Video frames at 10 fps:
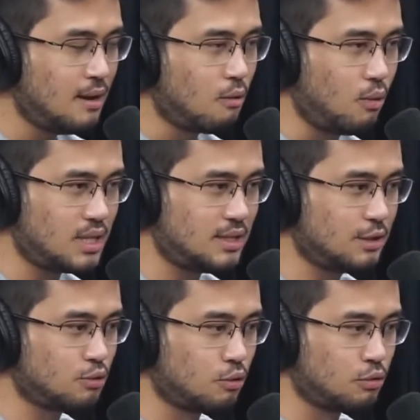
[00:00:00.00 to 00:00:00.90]
com esse
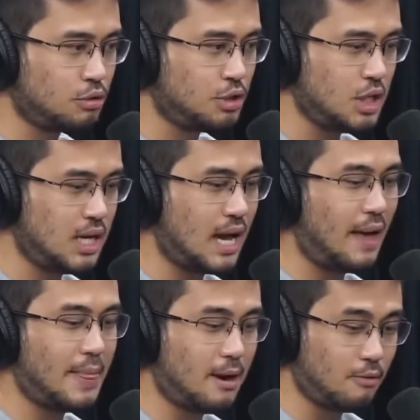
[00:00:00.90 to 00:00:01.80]
discurso de que, ah
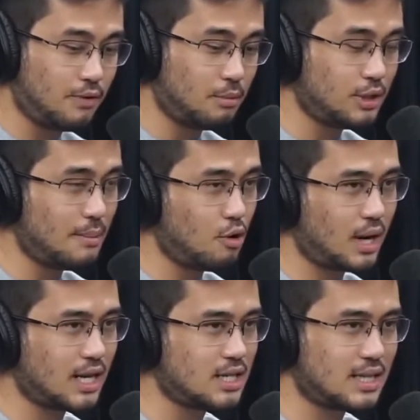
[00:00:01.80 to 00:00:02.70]
não, vamos
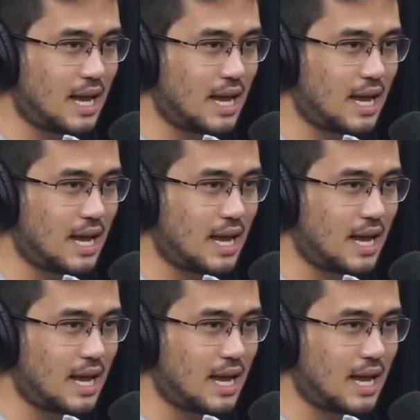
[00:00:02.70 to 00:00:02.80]
democratizar,